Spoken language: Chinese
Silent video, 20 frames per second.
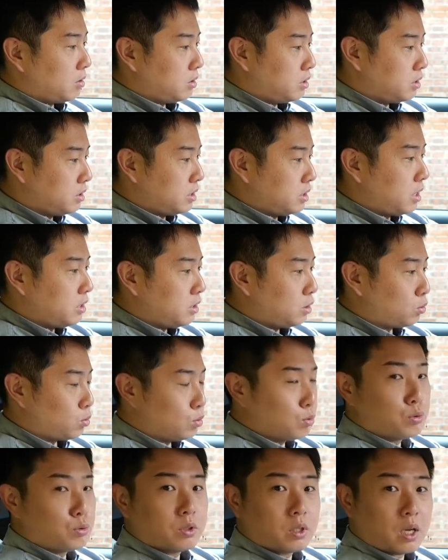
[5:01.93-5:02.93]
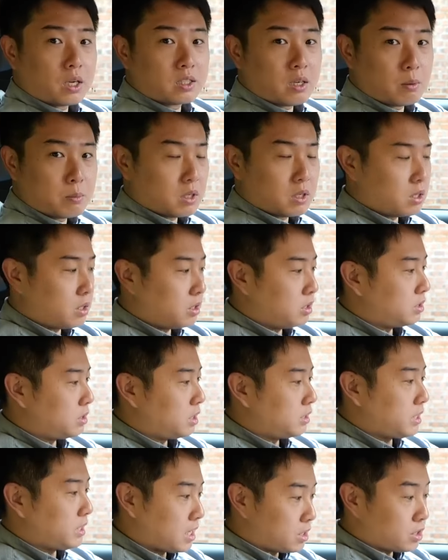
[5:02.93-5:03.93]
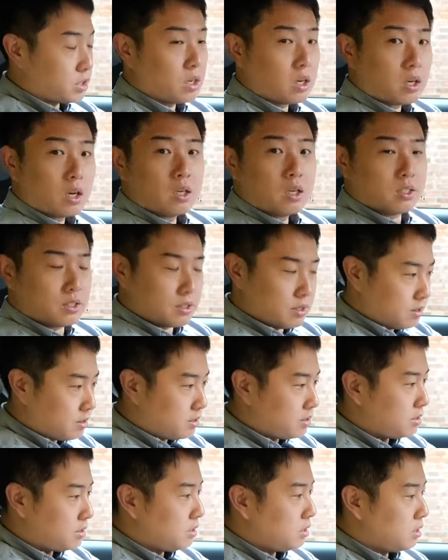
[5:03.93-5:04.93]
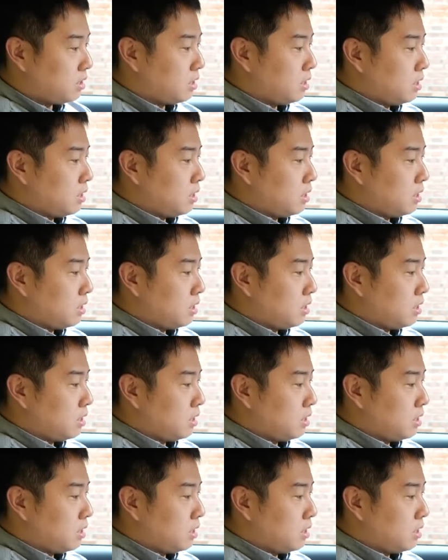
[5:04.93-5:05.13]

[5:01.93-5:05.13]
影响你读取它上面的一些驾驶的信息。